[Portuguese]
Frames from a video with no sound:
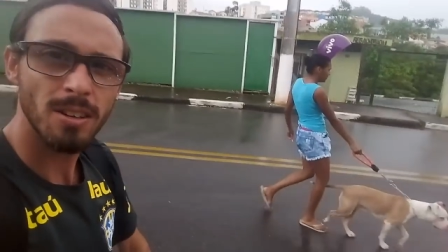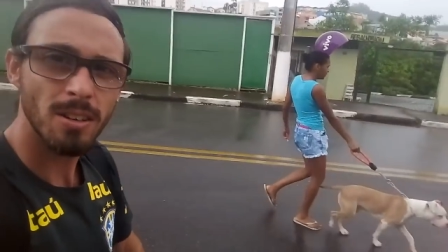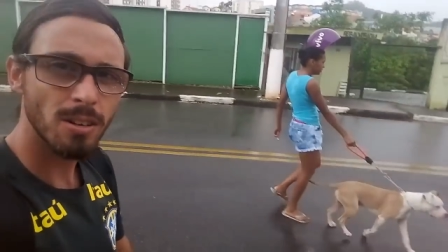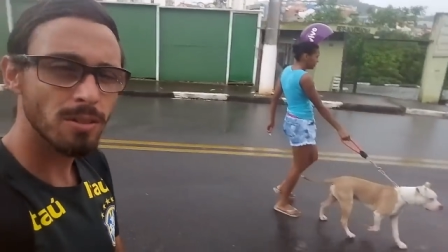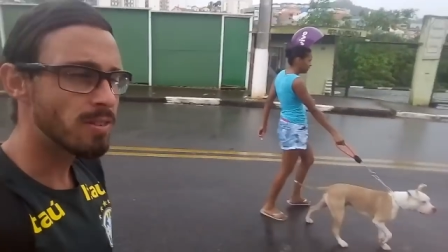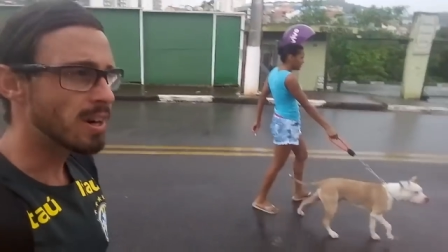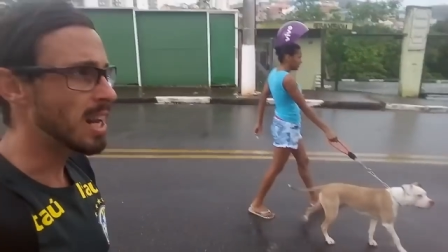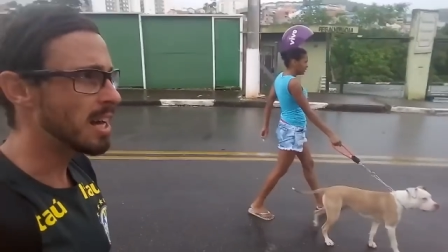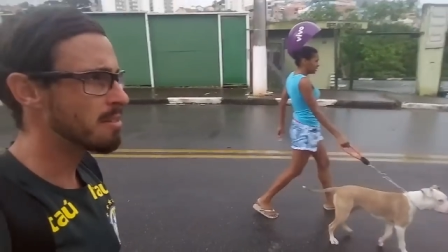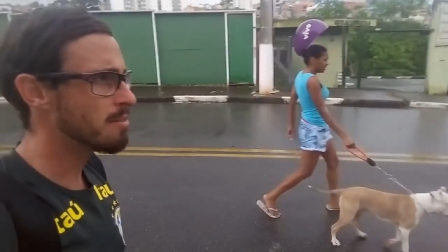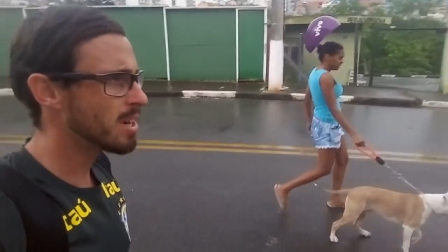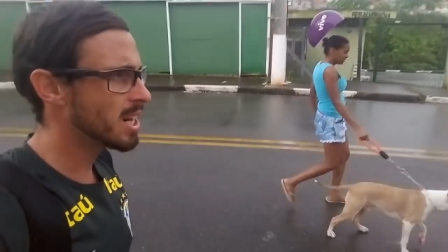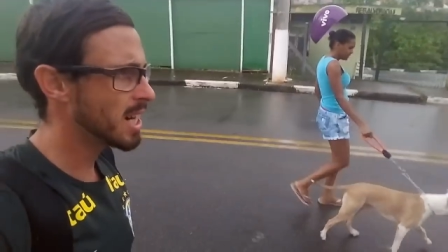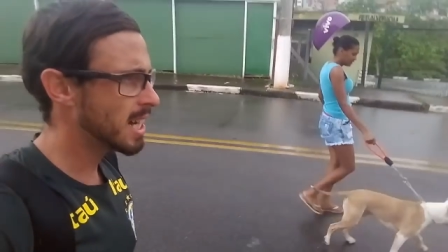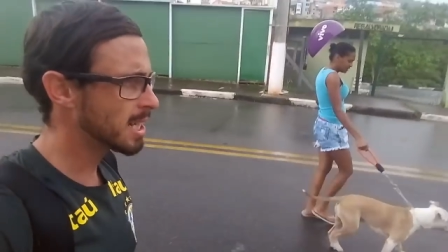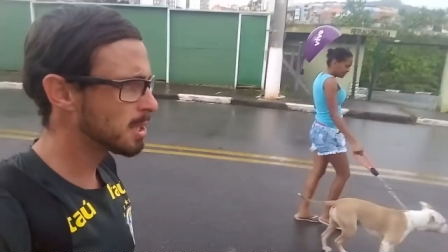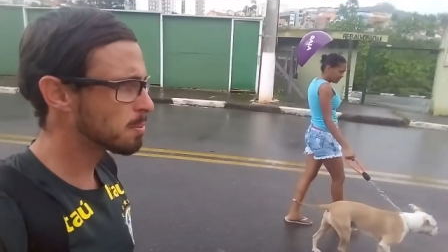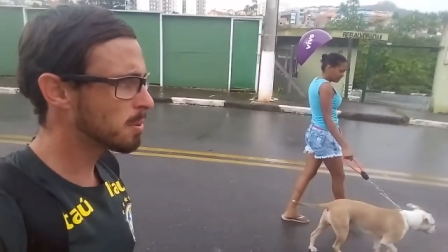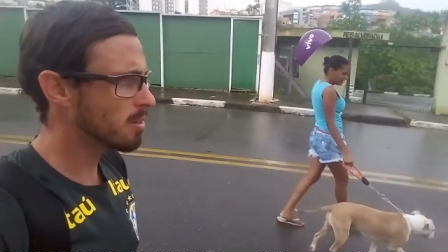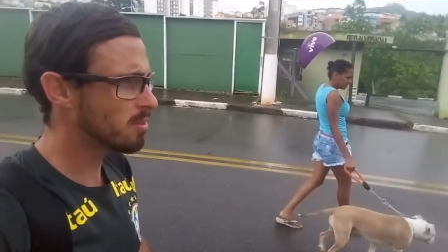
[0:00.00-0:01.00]
Vou falar a
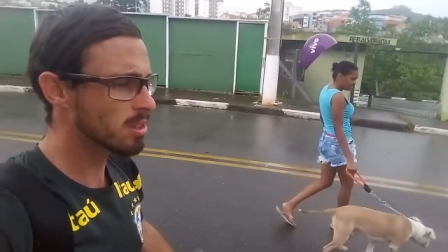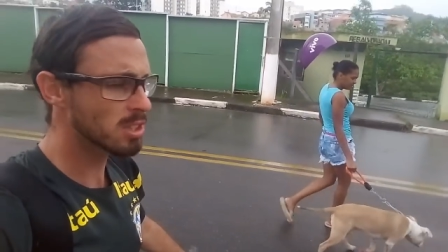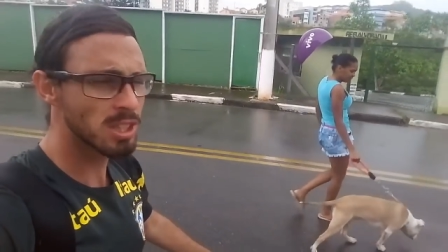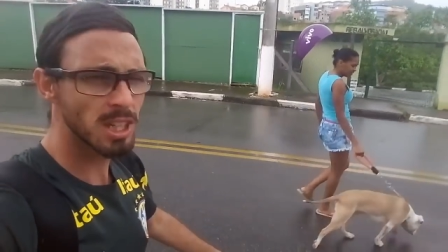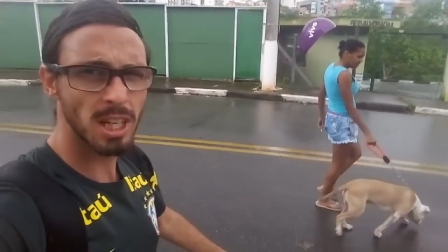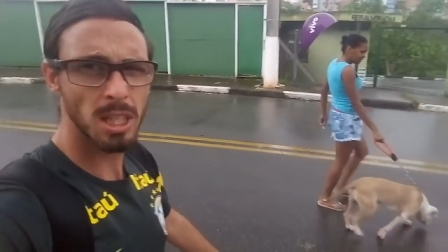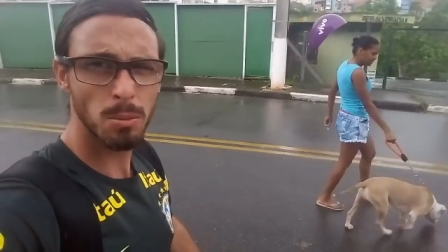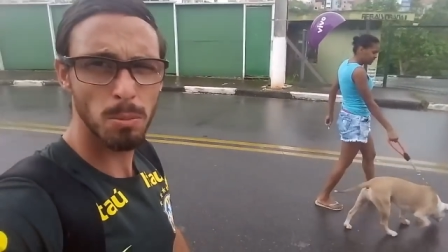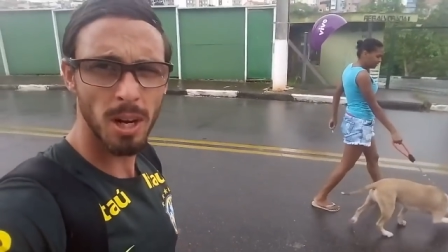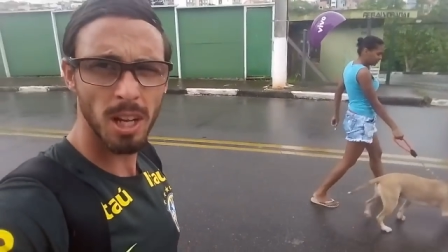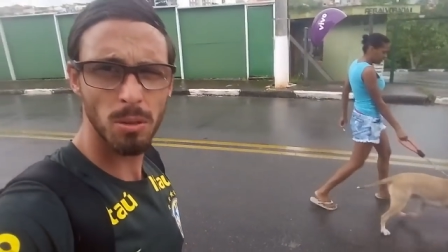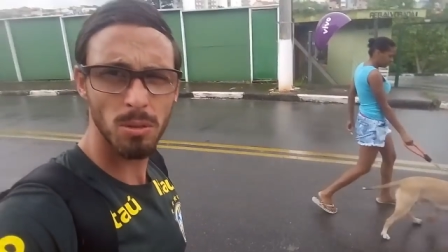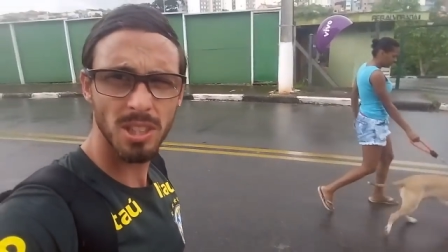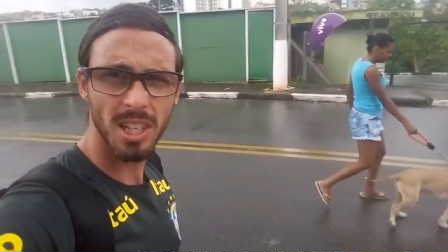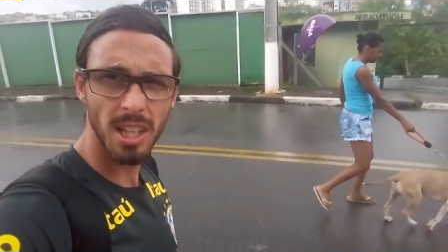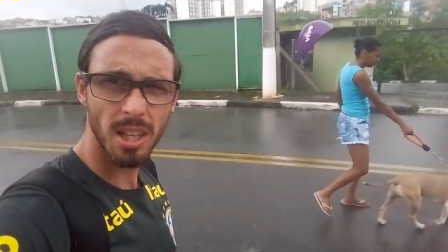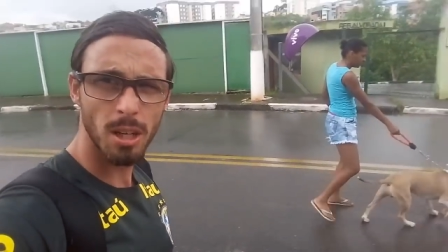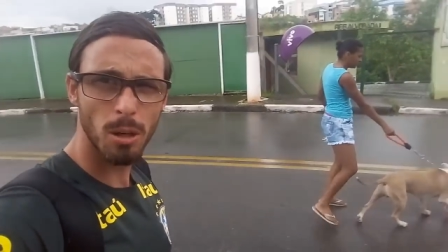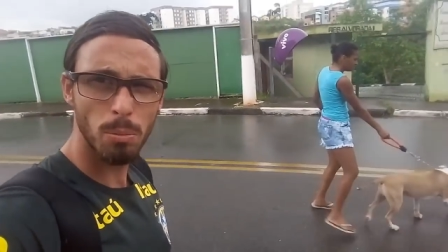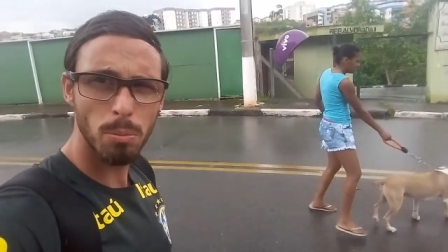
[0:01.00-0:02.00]
verdade pra vocês, mano,
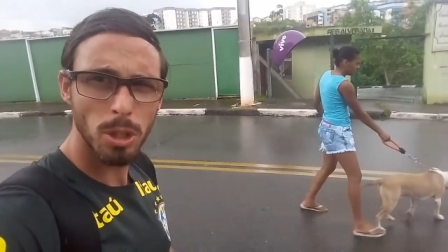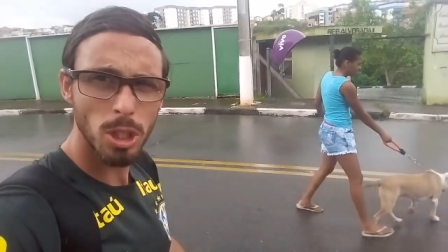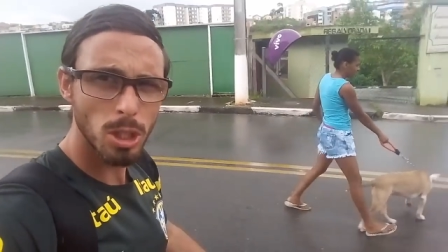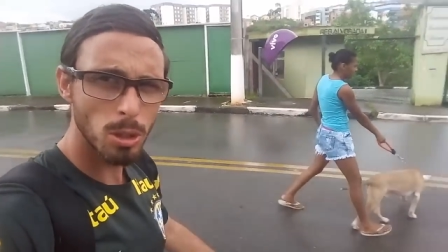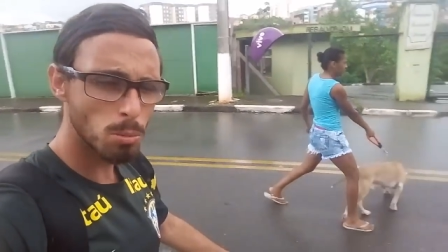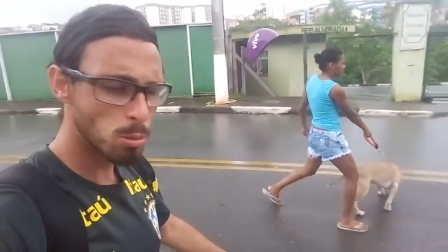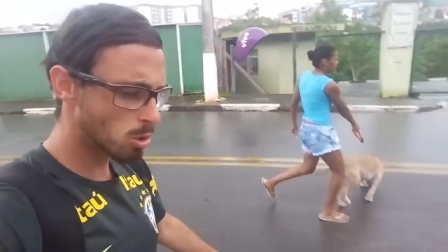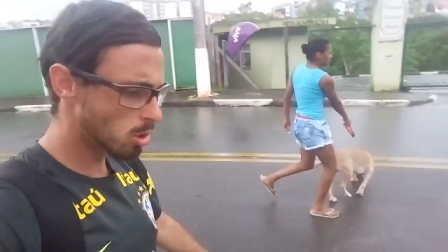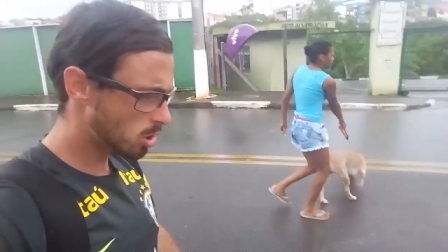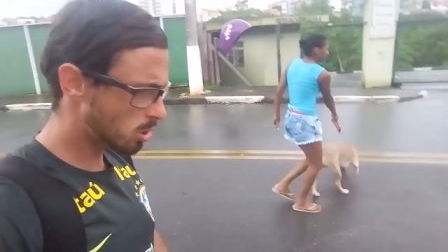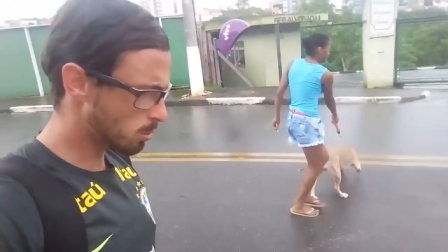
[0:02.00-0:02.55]
você tem o pitbull,